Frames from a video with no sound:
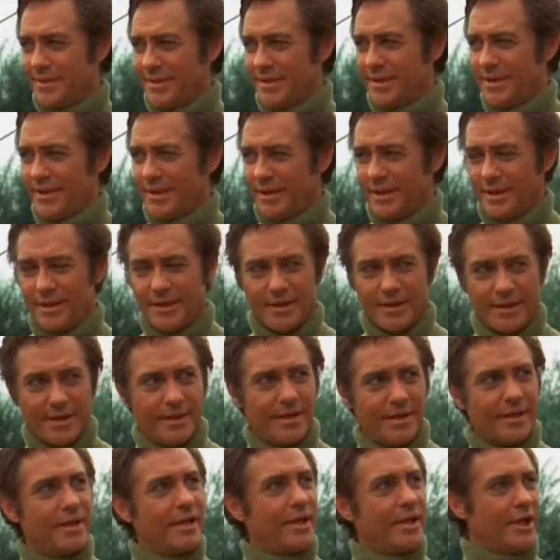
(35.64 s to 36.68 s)
sin vergüenza.
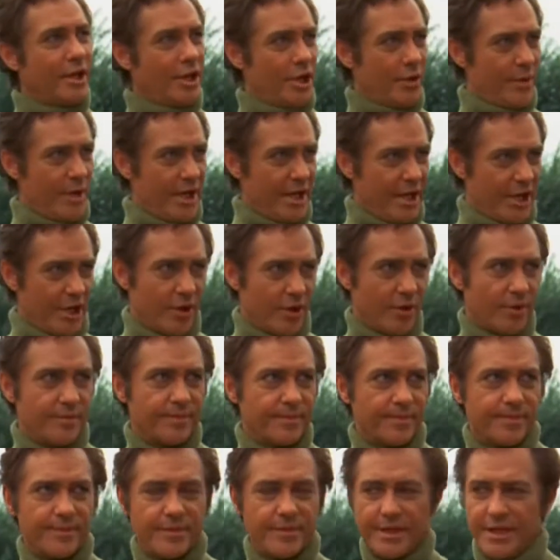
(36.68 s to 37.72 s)
Ya los
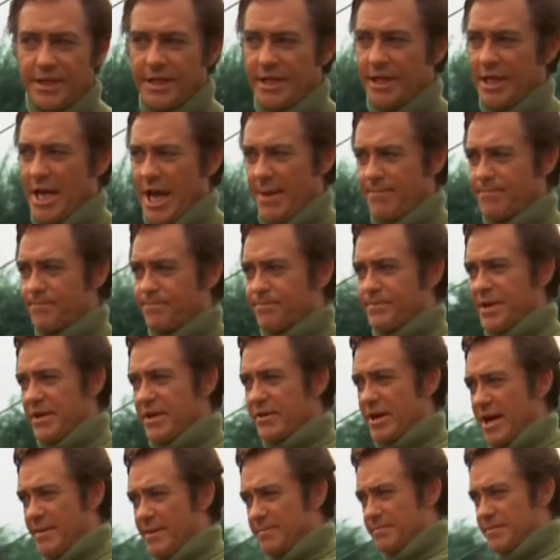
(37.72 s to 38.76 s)
tenemos aquí. Los
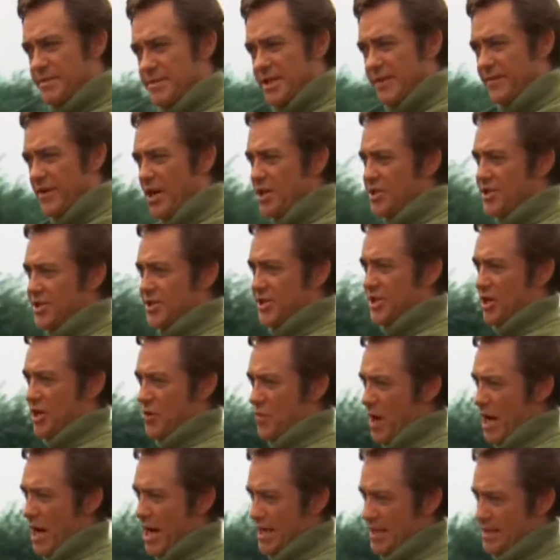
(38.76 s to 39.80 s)
epígramas de
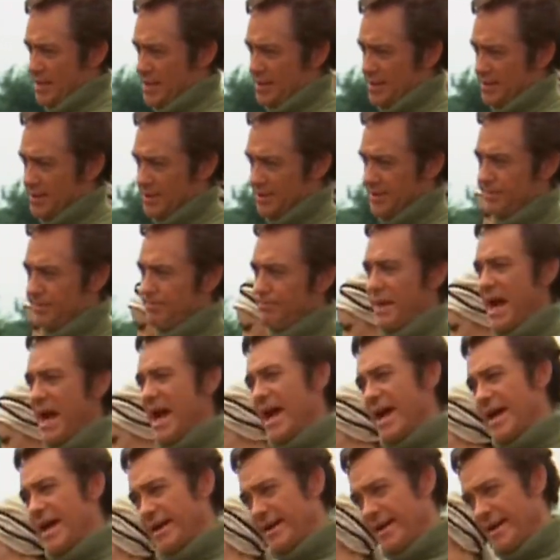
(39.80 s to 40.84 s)
Oscar Wilde,
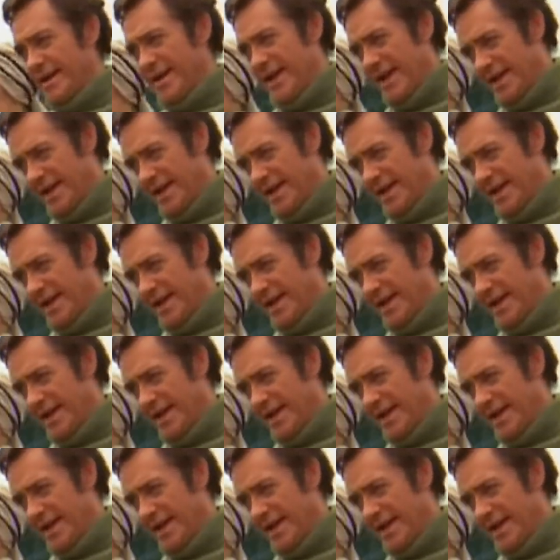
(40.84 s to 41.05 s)
mal